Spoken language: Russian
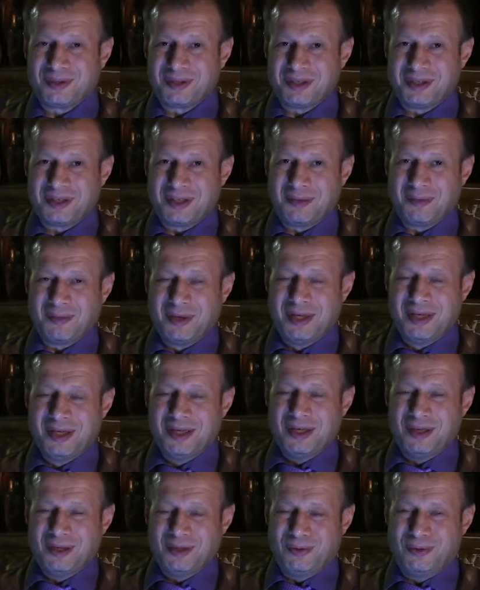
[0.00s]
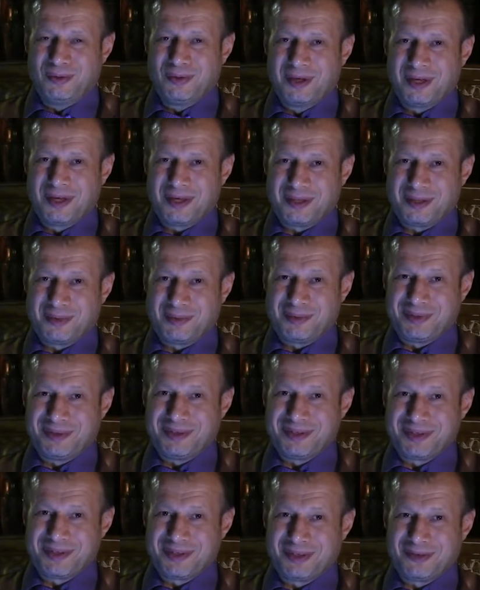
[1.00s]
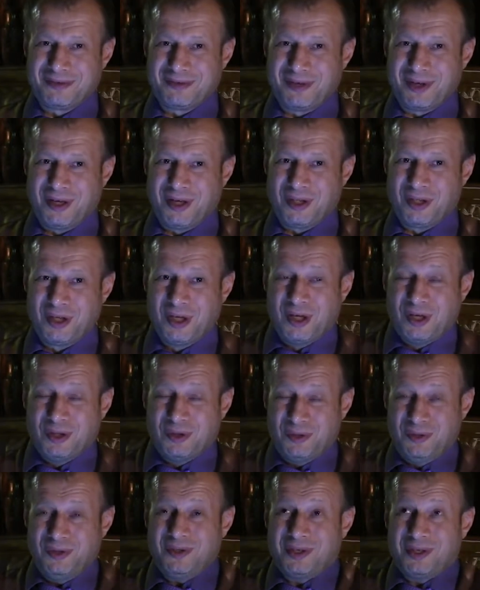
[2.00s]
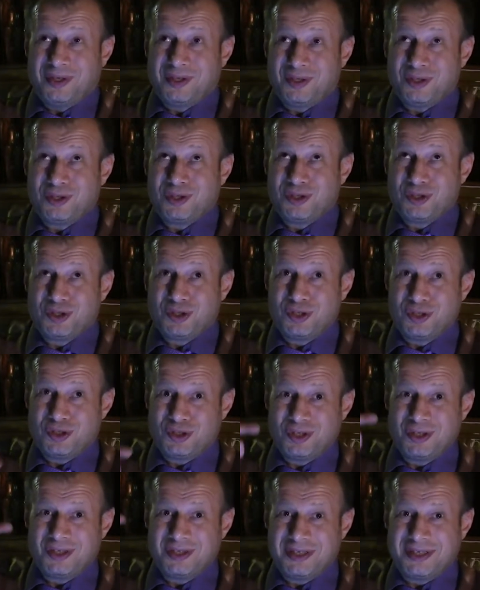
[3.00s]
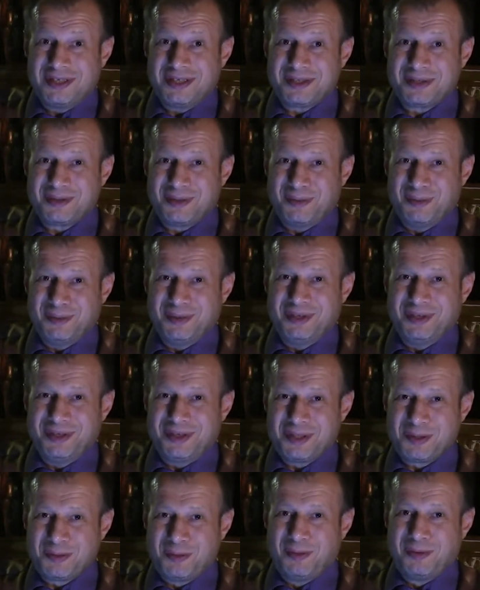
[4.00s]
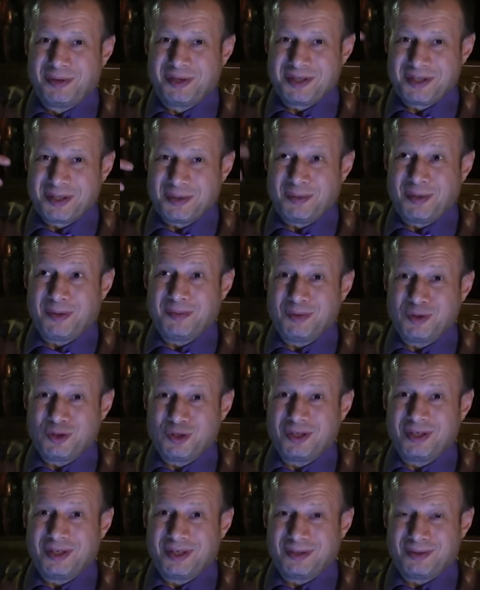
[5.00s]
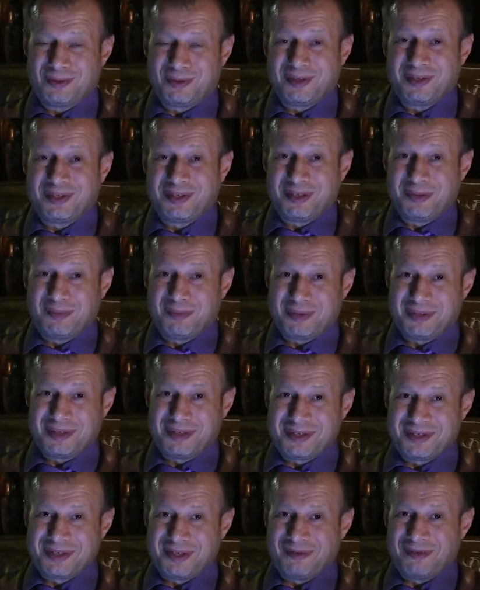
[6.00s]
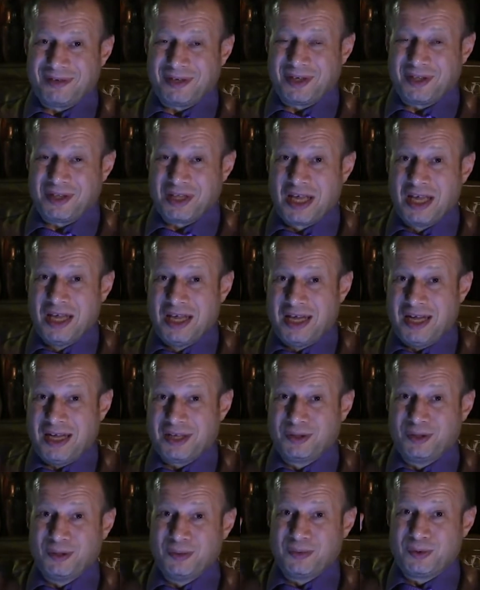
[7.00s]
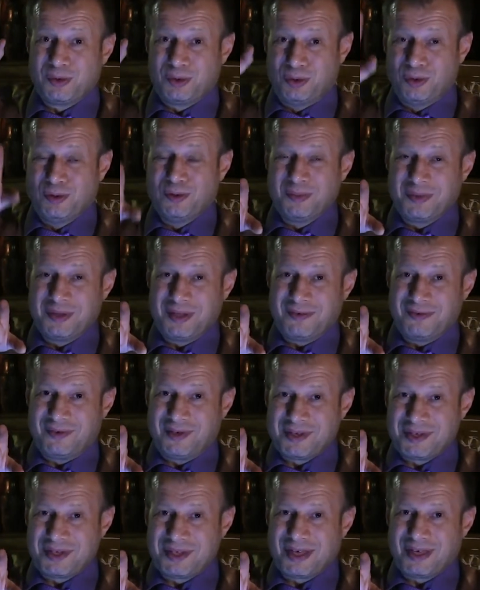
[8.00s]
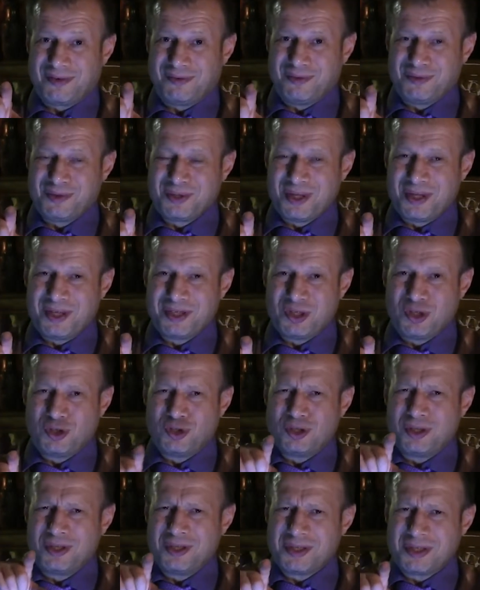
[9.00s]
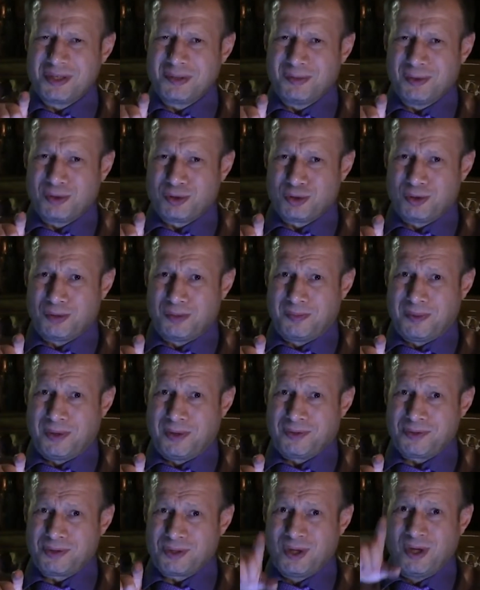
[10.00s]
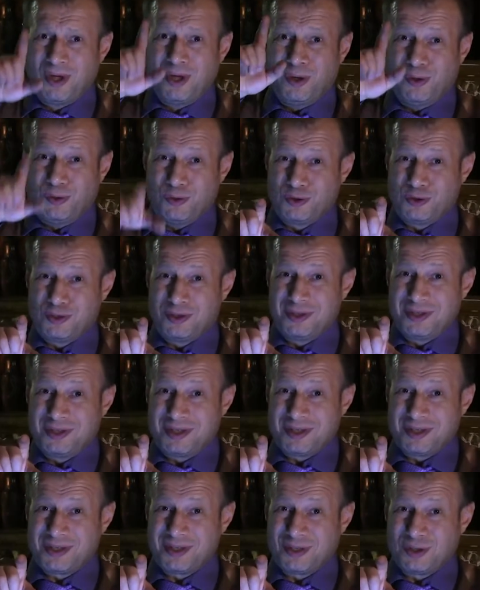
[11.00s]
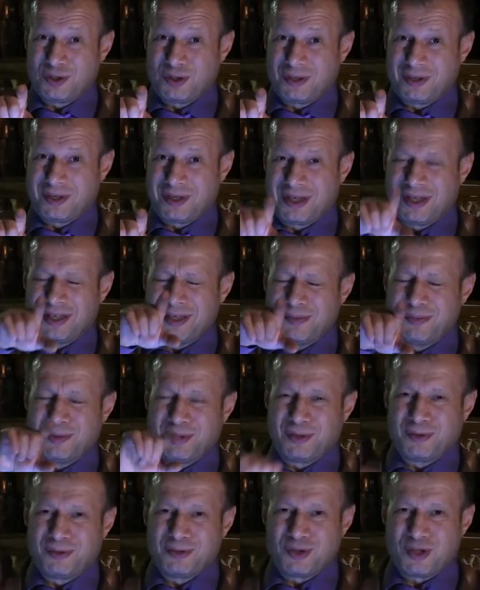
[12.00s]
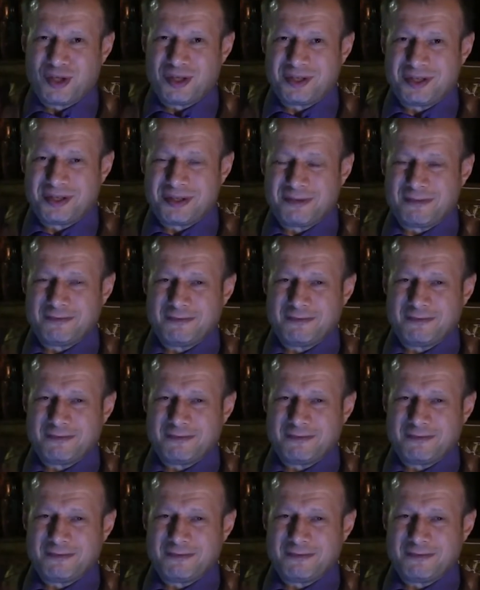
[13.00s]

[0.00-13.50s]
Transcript: они нам регулярно предоставляют. Ну и, конечно же, еженедельник «Свободная республика» за помещение, которое они нам предоставляют. О том, кто у меня в гостях, вы узнаете через небольшую паузу. Очень интересный человек. Не переключайтесь.